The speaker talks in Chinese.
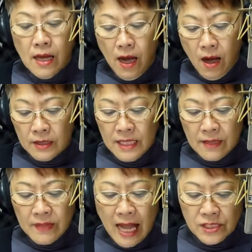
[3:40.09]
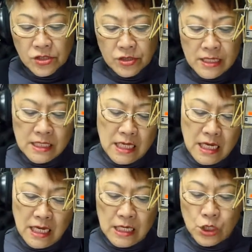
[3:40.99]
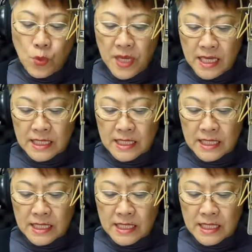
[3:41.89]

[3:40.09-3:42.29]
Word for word: 啊，像大直的这个忠烈